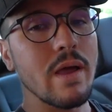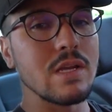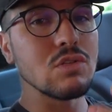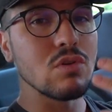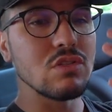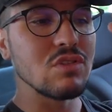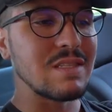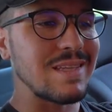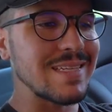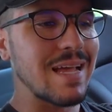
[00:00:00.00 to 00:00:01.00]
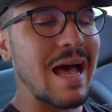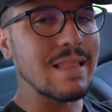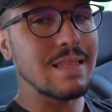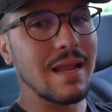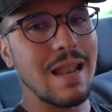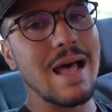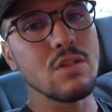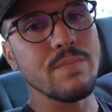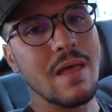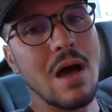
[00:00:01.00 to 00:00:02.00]
acredito que isso esteja
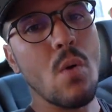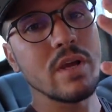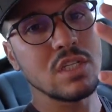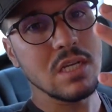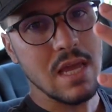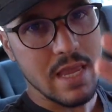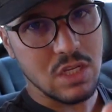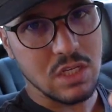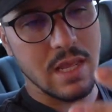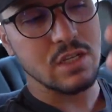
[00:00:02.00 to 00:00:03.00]
atrelado ao Westgate, né?